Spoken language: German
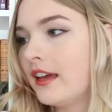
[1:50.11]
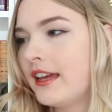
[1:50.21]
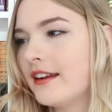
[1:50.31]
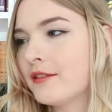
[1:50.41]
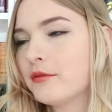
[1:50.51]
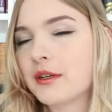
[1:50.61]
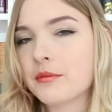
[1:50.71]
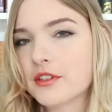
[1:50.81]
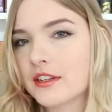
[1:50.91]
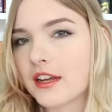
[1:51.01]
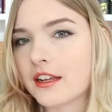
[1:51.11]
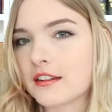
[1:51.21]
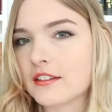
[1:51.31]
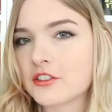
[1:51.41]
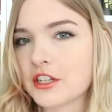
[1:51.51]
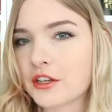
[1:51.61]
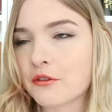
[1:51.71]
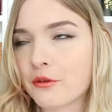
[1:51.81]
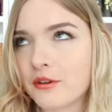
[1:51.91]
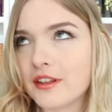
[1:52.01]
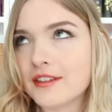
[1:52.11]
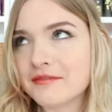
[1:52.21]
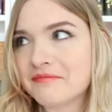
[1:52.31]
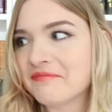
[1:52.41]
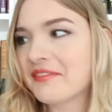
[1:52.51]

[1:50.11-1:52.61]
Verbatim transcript: Erinnert mich ein bisschen an J.K. Rowling.